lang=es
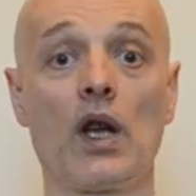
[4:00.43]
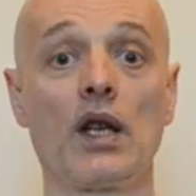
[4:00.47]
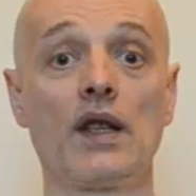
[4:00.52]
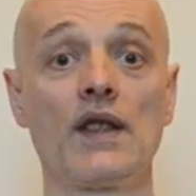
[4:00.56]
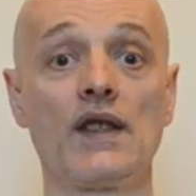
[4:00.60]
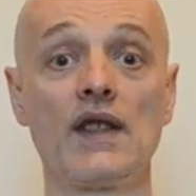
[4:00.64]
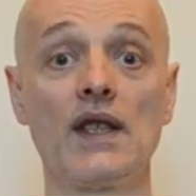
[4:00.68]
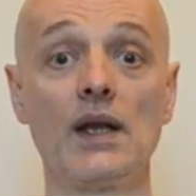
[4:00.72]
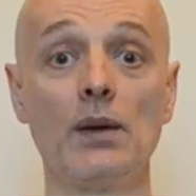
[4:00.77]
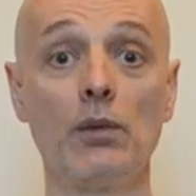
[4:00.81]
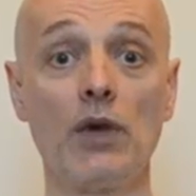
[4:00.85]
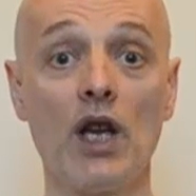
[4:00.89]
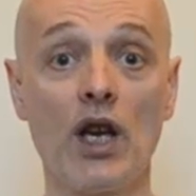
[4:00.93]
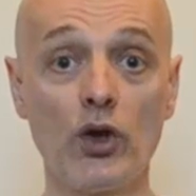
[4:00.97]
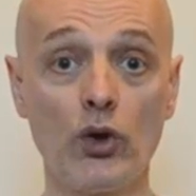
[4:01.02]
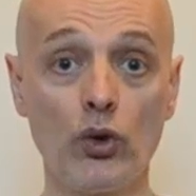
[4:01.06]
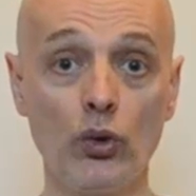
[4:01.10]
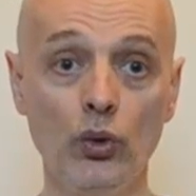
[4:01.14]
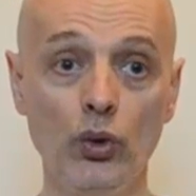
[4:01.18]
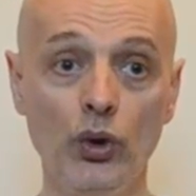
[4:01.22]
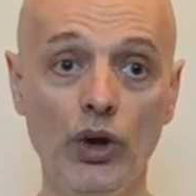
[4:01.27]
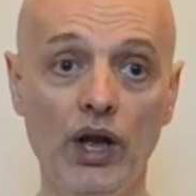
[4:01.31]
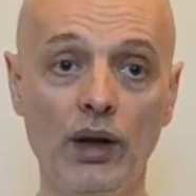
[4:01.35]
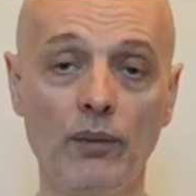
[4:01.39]
Si me
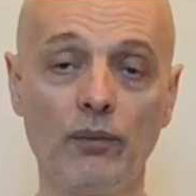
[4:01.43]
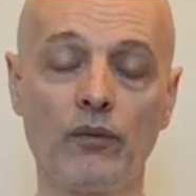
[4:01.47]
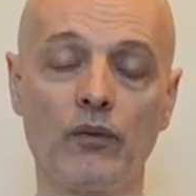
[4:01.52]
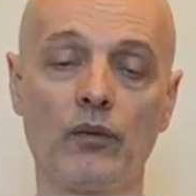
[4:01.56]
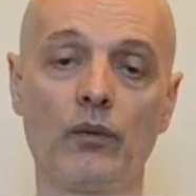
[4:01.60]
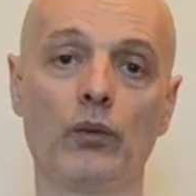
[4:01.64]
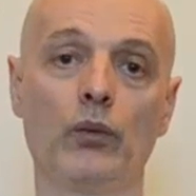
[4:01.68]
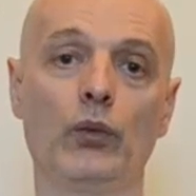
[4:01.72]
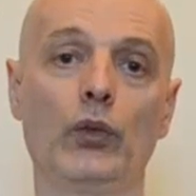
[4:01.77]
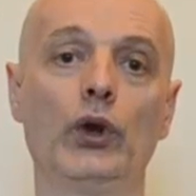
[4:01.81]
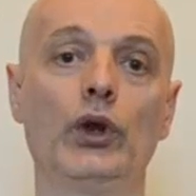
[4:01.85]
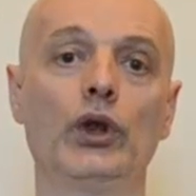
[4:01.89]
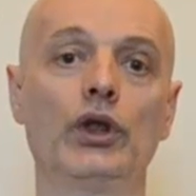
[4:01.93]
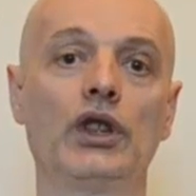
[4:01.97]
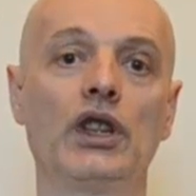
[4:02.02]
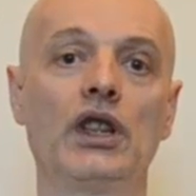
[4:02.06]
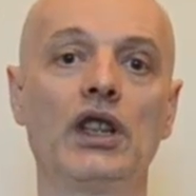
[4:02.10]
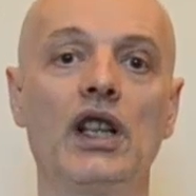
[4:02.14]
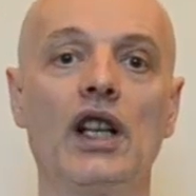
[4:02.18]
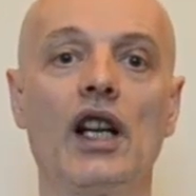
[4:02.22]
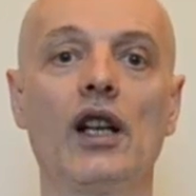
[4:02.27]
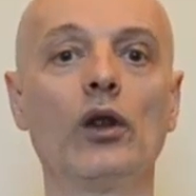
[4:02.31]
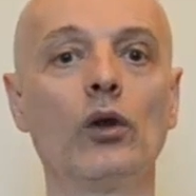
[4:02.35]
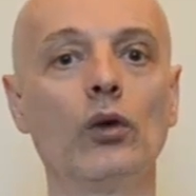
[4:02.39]
ayuda, puedo
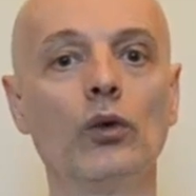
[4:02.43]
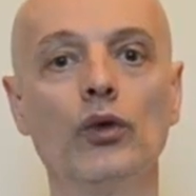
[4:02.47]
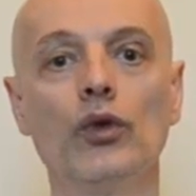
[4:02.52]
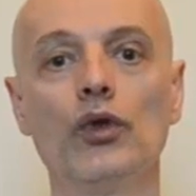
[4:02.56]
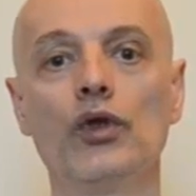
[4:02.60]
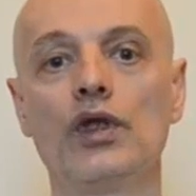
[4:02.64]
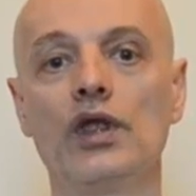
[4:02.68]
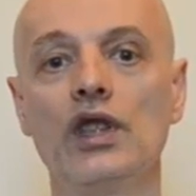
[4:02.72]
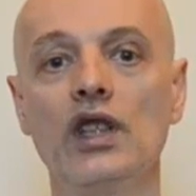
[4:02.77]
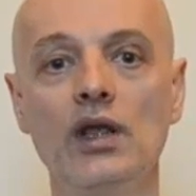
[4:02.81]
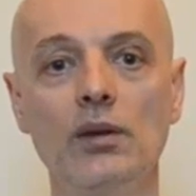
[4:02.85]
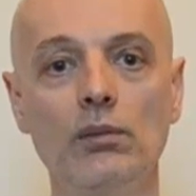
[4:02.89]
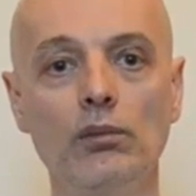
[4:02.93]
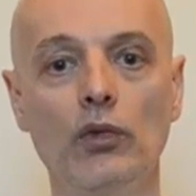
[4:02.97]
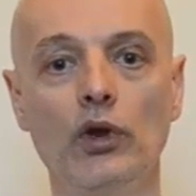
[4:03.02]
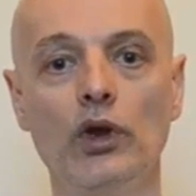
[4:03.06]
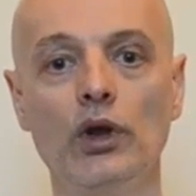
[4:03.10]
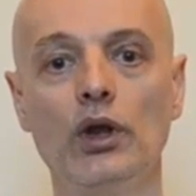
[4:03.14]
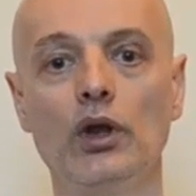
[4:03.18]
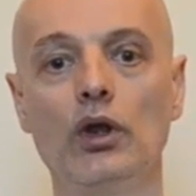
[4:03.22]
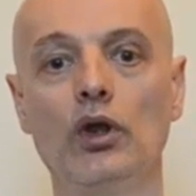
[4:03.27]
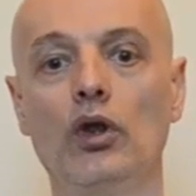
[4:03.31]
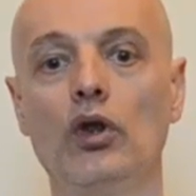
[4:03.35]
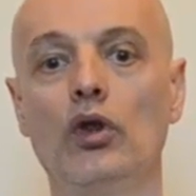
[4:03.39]
tener algún
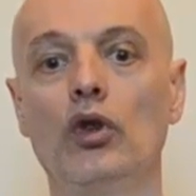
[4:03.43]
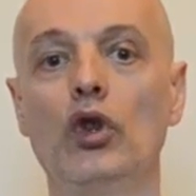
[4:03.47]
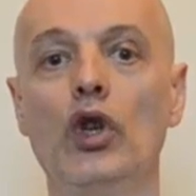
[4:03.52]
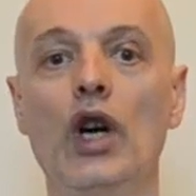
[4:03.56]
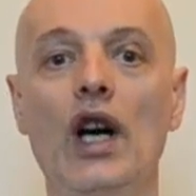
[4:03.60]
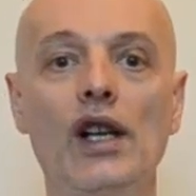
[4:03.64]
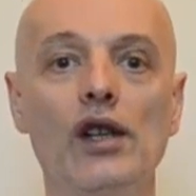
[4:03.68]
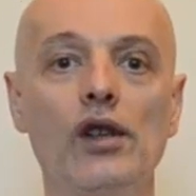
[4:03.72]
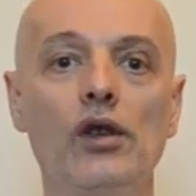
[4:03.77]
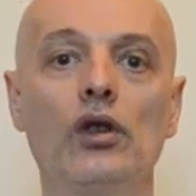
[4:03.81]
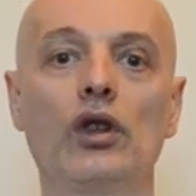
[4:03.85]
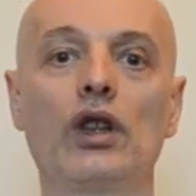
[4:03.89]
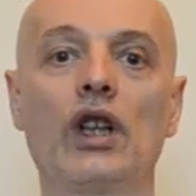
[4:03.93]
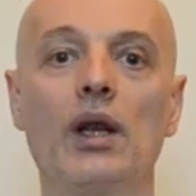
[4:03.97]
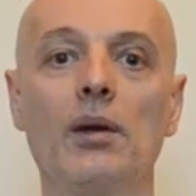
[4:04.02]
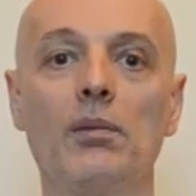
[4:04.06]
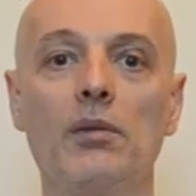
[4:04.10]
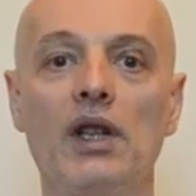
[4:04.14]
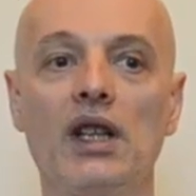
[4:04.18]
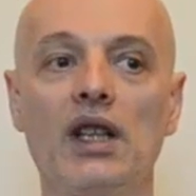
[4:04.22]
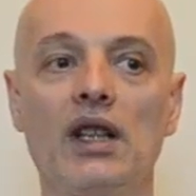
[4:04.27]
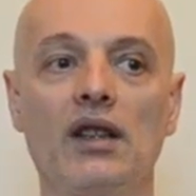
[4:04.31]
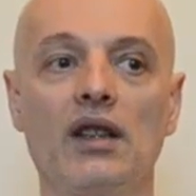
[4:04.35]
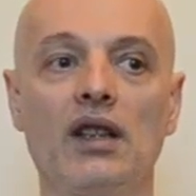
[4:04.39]
símbolo o algo que
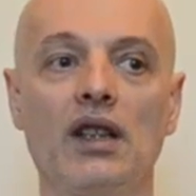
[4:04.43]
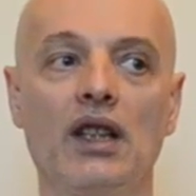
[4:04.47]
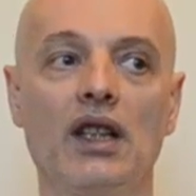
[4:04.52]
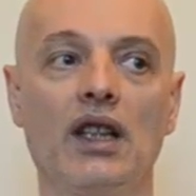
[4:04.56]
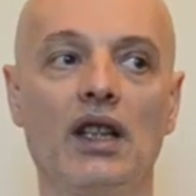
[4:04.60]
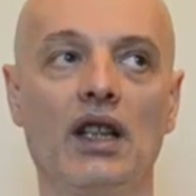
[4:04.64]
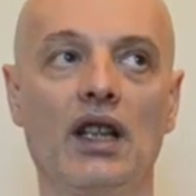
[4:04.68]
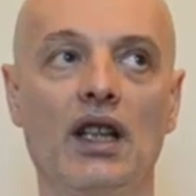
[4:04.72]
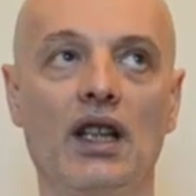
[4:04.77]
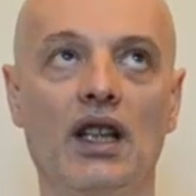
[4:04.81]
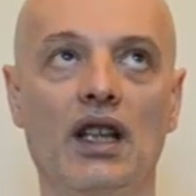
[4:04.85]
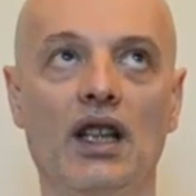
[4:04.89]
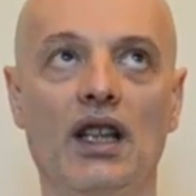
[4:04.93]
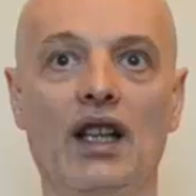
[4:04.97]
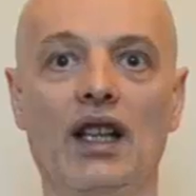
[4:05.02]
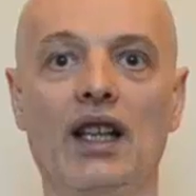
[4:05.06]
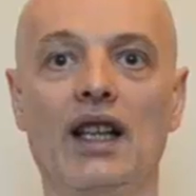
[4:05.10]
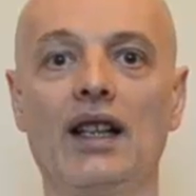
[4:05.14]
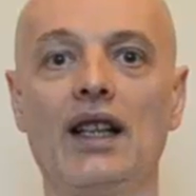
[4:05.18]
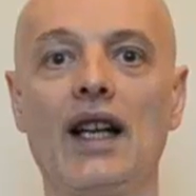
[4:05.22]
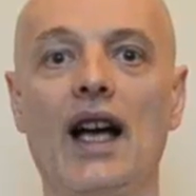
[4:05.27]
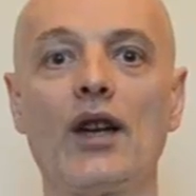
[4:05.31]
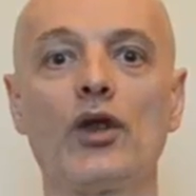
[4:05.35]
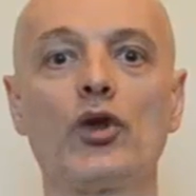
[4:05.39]
me
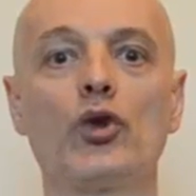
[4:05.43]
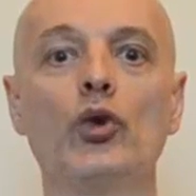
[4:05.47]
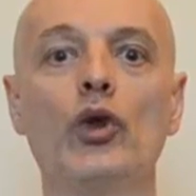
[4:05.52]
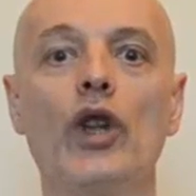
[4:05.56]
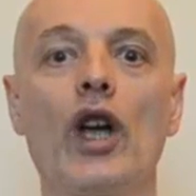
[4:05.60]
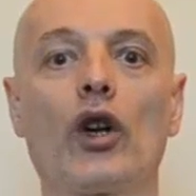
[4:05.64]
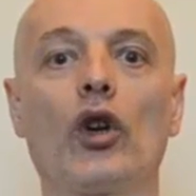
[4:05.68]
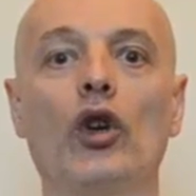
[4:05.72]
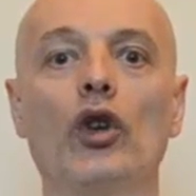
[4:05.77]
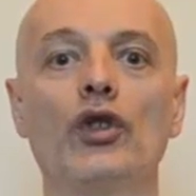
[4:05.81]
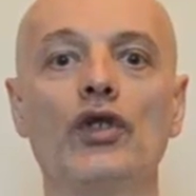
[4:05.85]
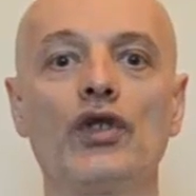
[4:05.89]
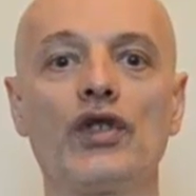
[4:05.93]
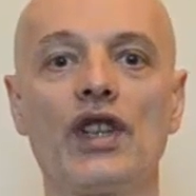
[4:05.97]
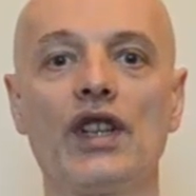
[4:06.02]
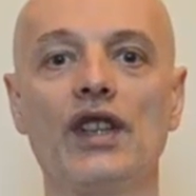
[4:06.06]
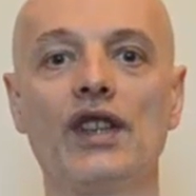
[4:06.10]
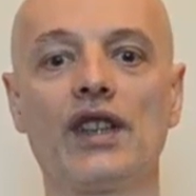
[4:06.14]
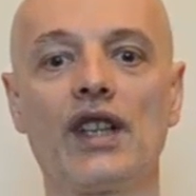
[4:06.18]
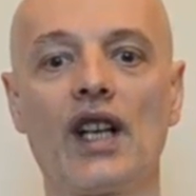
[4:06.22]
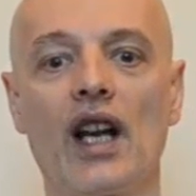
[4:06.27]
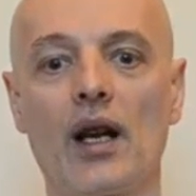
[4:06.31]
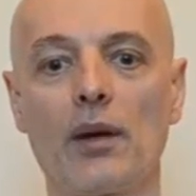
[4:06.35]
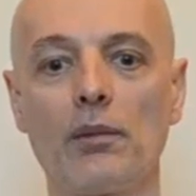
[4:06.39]
ayude a
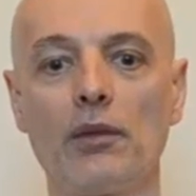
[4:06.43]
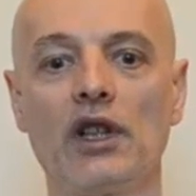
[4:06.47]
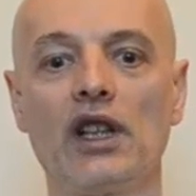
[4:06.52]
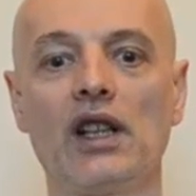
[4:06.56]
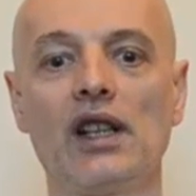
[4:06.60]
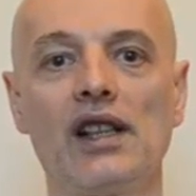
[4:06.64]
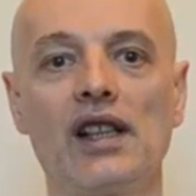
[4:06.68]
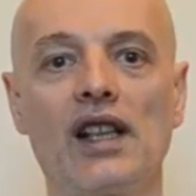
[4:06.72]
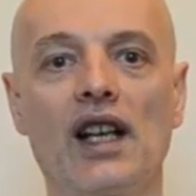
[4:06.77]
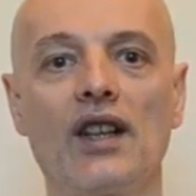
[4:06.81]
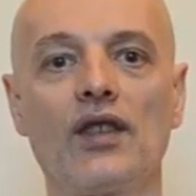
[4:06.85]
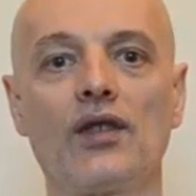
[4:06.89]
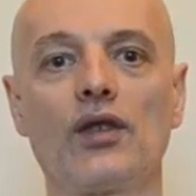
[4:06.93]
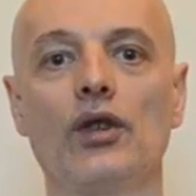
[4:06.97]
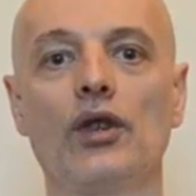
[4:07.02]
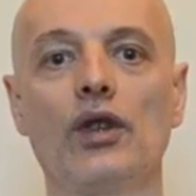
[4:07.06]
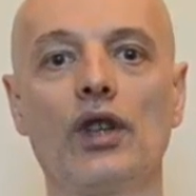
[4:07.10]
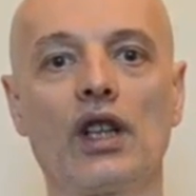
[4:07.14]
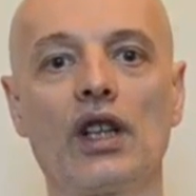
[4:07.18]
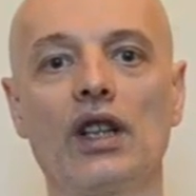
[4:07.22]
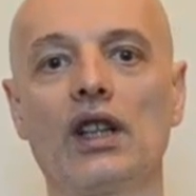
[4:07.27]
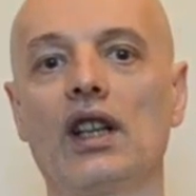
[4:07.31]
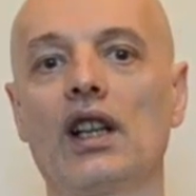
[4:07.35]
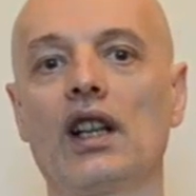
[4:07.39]
concentrarme en el caso
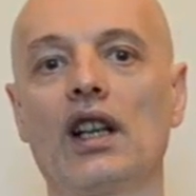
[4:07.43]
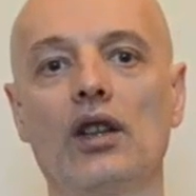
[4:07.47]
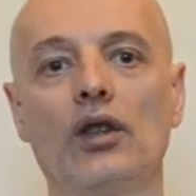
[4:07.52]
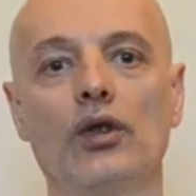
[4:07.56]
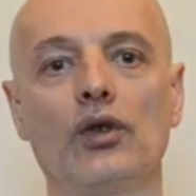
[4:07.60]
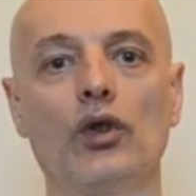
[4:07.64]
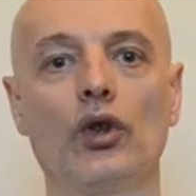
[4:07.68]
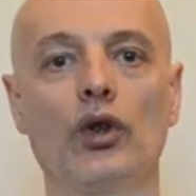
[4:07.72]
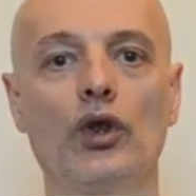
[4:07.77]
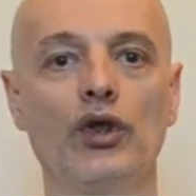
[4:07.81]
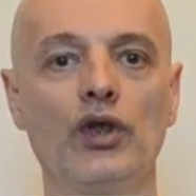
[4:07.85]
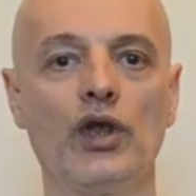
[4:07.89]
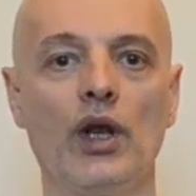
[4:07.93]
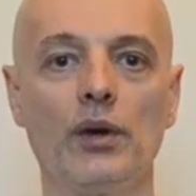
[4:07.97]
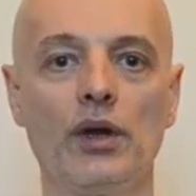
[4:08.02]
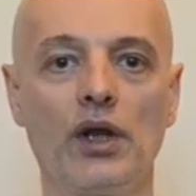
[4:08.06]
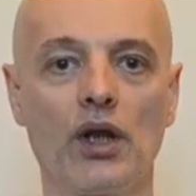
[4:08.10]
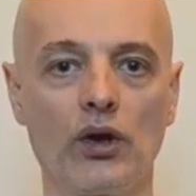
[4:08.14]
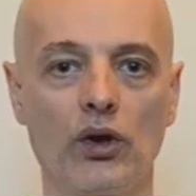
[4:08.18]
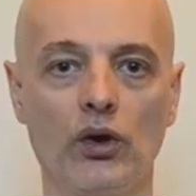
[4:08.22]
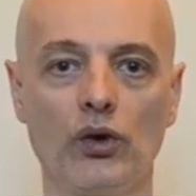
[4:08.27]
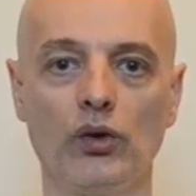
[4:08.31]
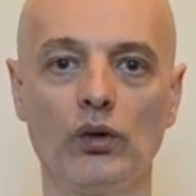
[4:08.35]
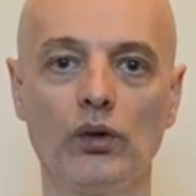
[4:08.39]
de que tenga los ojos
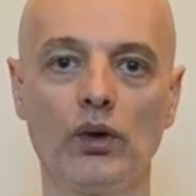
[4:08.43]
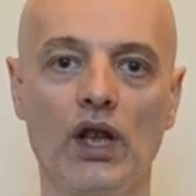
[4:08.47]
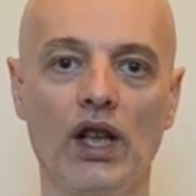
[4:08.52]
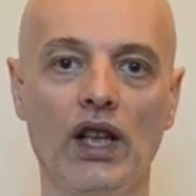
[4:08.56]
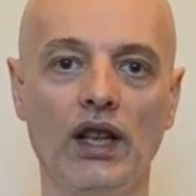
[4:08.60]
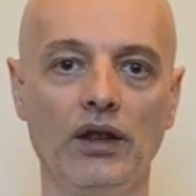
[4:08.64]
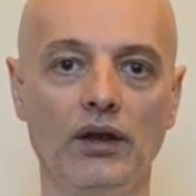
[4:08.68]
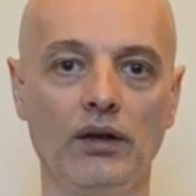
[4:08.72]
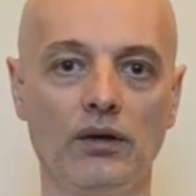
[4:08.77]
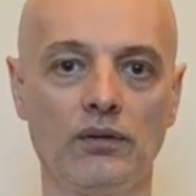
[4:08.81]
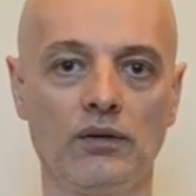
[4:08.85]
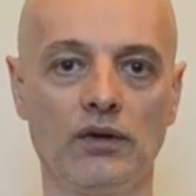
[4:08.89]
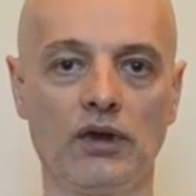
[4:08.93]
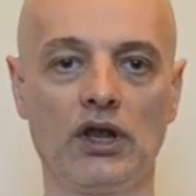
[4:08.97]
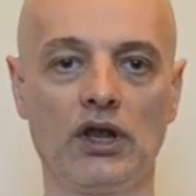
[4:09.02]
abiertos un rato.